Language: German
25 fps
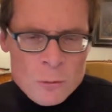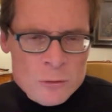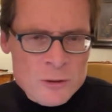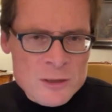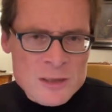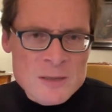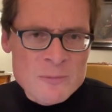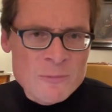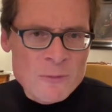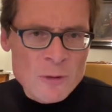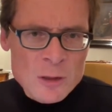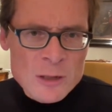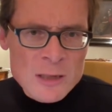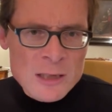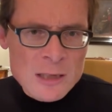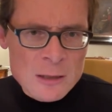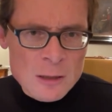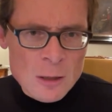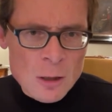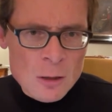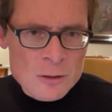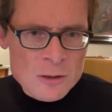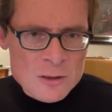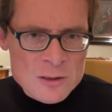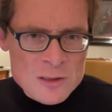Und es ist völlig
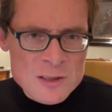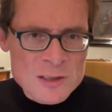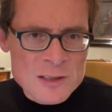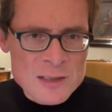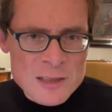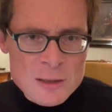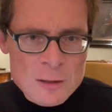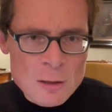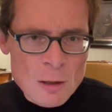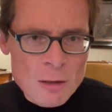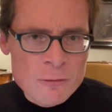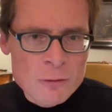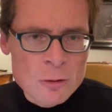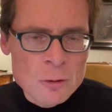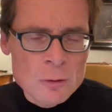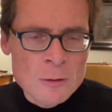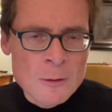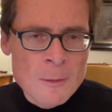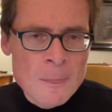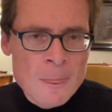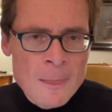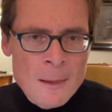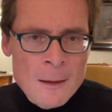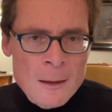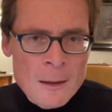klar, dass sie sich
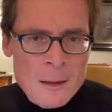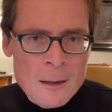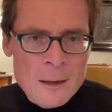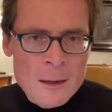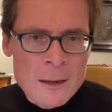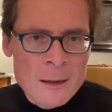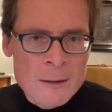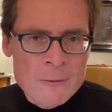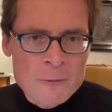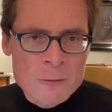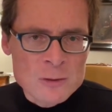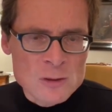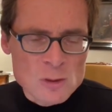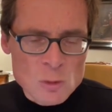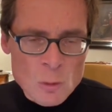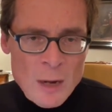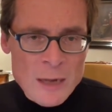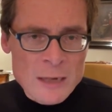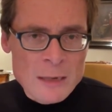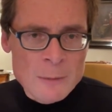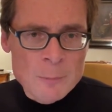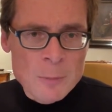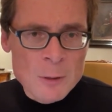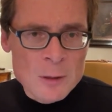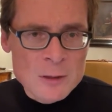davon äh, von so
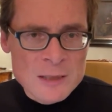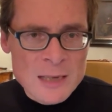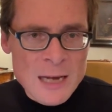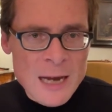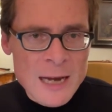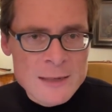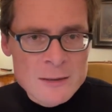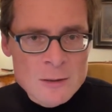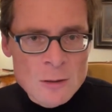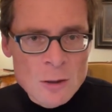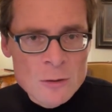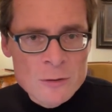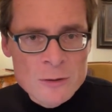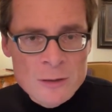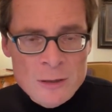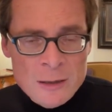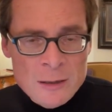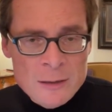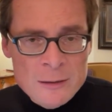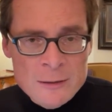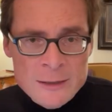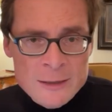einer Partei dann äh,